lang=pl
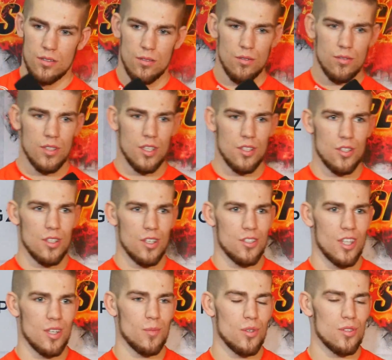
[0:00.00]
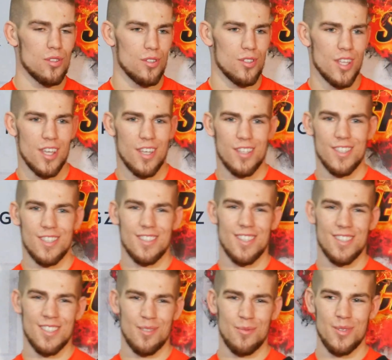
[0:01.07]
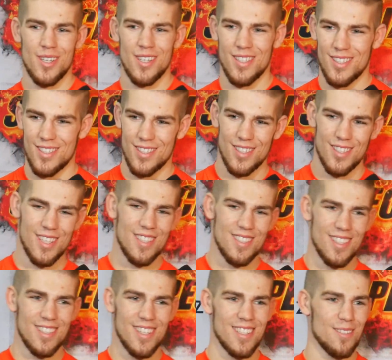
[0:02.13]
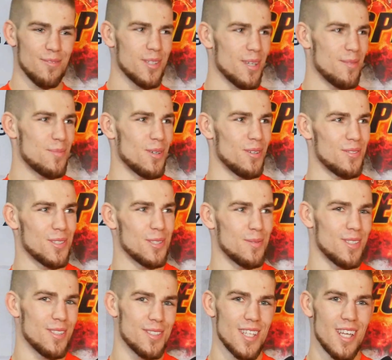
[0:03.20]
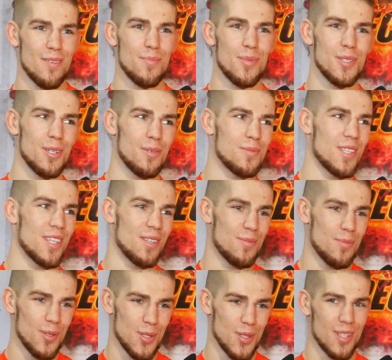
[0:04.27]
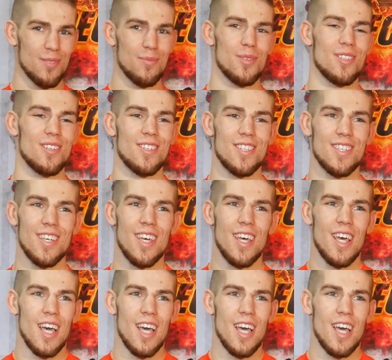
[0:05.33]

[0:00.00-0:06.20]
To znaczy aż tak mocno nie. Y, tak samo jak y, z Adrianem Kępą. W sumie dostałem podobnie i poszedłem po nogi.